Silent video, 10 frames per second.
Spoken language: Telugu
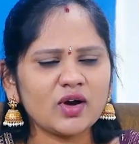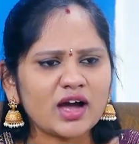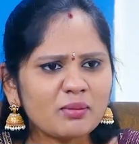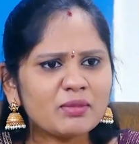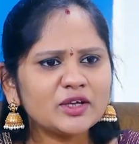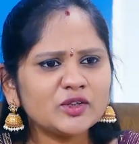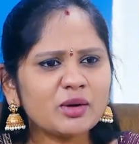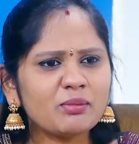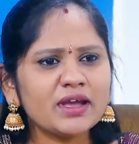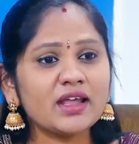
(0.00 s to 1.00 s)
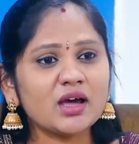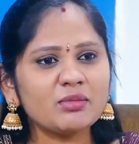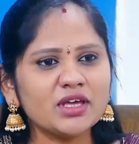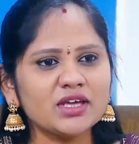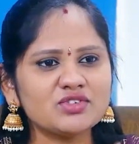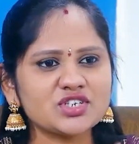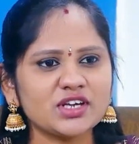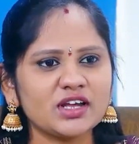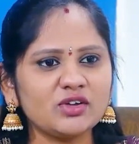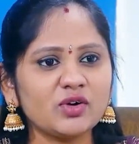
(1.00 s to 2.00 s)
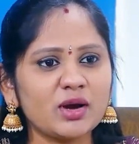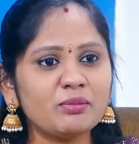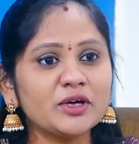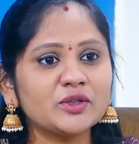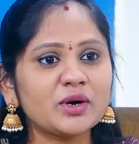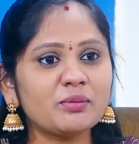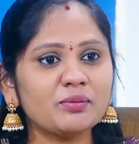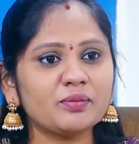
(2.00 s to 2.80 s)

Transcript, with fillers: ఒక అమ్మాయితో అబ్బాయి ఎలా బిహేవ్ చేయాలి ఒక అబ్బాయితో